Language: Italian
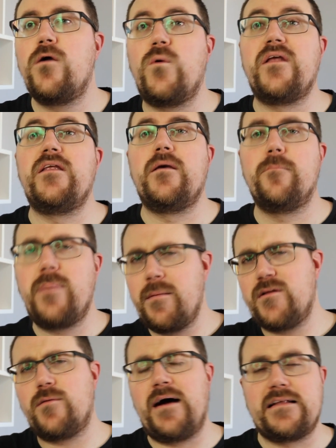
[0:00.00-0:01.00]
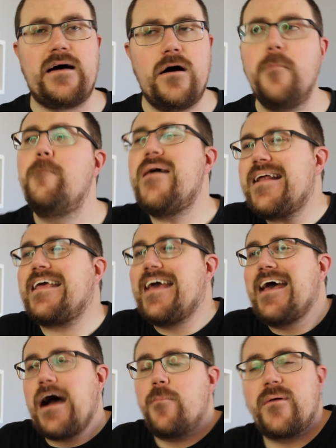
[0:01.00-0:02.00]
Quindi, prima domanda,
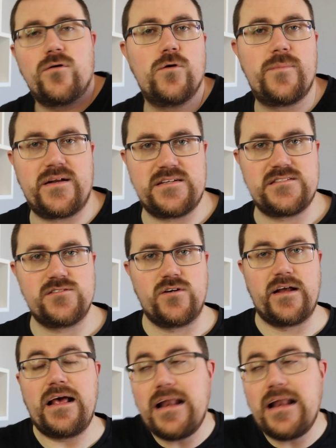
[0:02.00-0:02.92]
perché apri quell'operazione?